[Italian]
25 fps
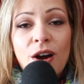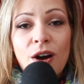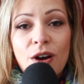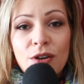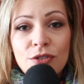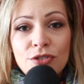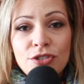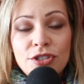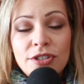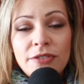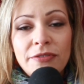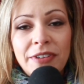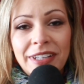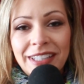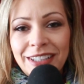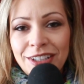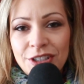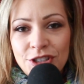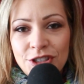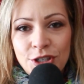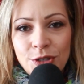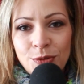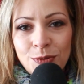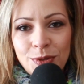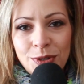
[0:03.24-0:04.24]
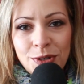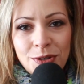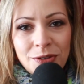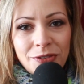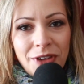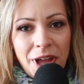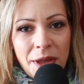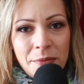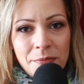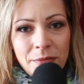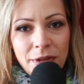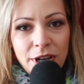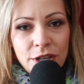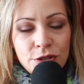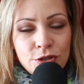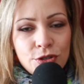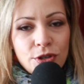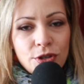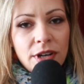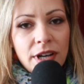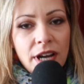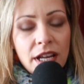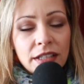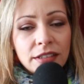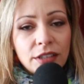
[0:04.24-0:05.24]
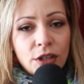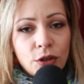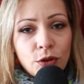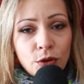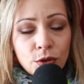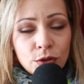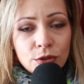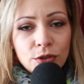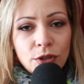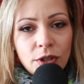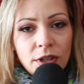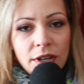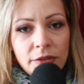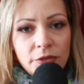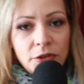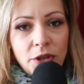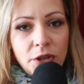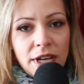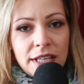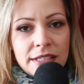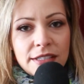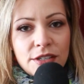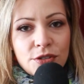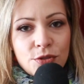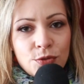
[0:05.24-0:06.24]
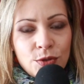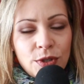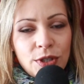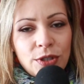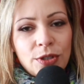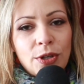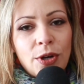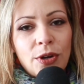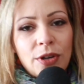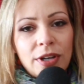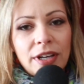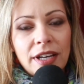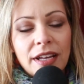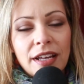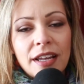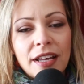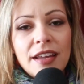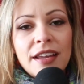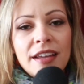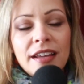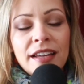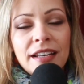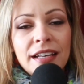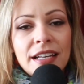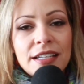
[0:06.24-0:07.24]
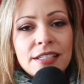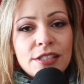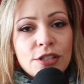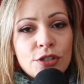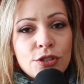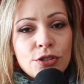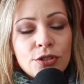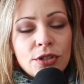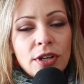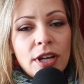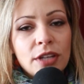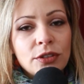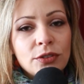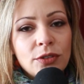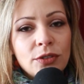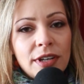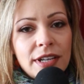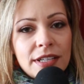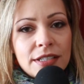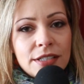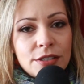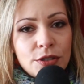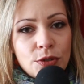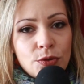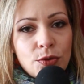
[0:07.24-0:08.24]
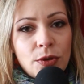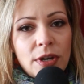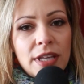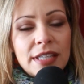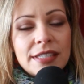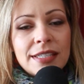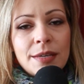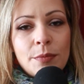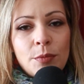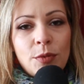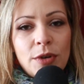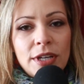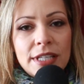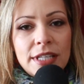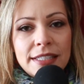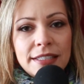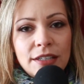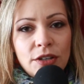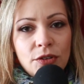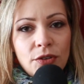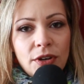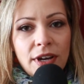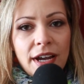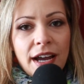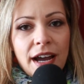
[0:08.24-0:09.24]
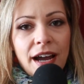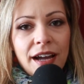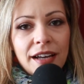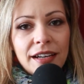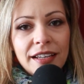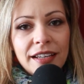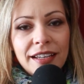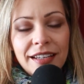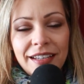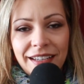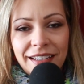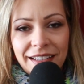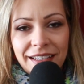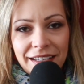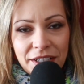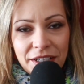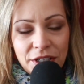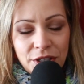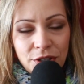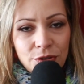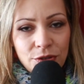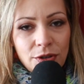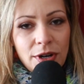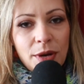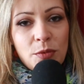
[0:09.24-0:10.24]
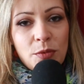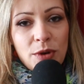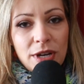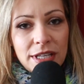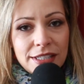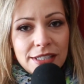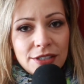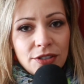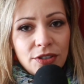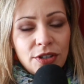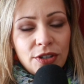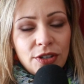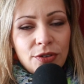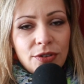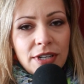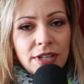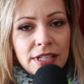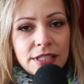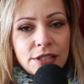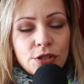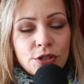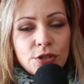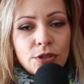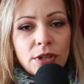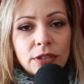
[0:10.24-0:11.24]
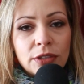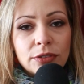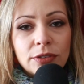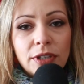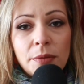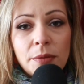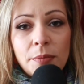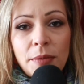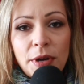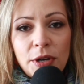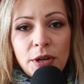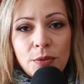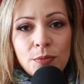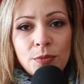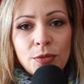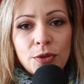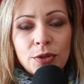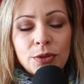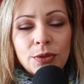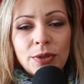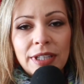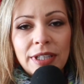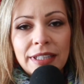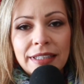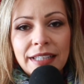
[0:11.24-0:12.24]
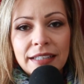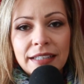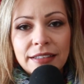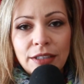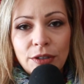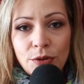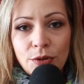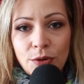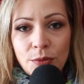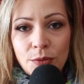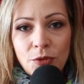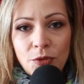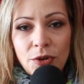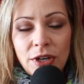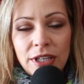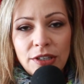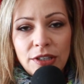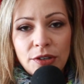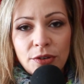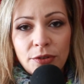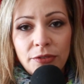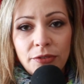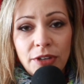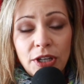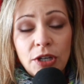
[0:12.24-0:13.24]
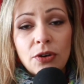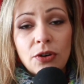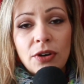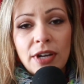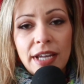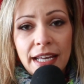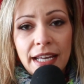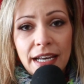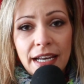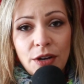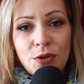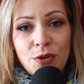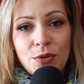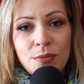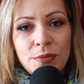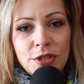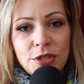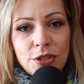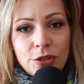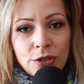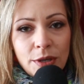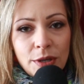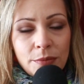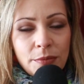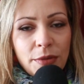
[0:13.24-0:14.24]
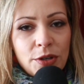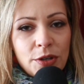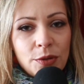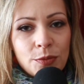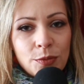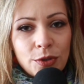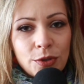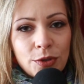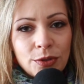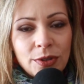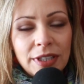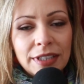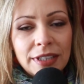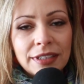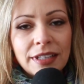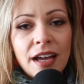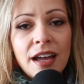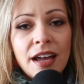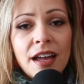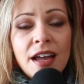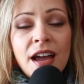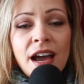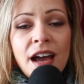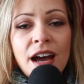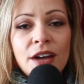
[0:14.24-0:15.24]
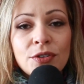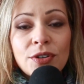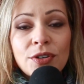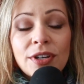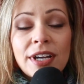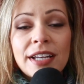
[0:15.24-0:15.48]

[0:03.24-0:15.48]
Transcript: Oggi 25 novembre, giornata contro la violenza sulle donne. L'assessorato alla sicurezza e polizia locale, eh, in collaborazione con l'assessorato alle pari opportunità del Comune di Rovigo e la Commissione pari opportunità, hanno